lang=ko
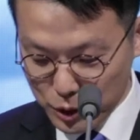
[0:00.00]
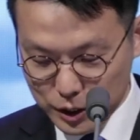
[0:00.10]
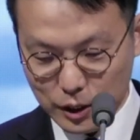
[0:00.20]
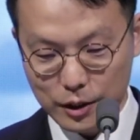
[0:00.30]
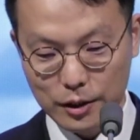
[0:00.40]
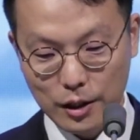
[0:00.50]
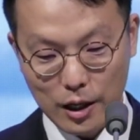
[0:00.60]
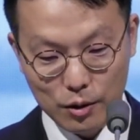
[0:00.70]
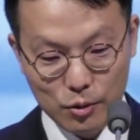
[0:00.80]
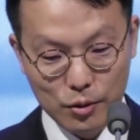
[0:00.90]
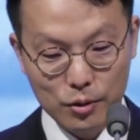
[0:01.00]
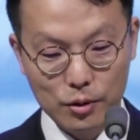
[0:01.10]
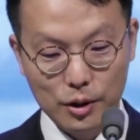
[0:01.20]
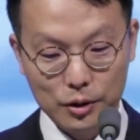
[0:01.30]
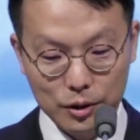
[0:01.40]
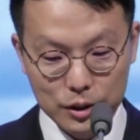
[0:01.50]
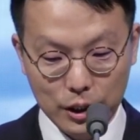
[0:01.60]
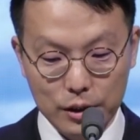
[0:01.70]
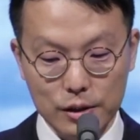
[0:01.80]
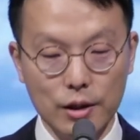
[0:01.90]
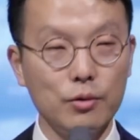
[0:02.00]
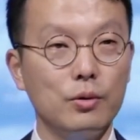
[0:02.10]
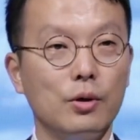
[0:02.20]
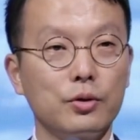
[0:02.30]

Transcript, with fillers: 이사를 가고 어떤 차를 사고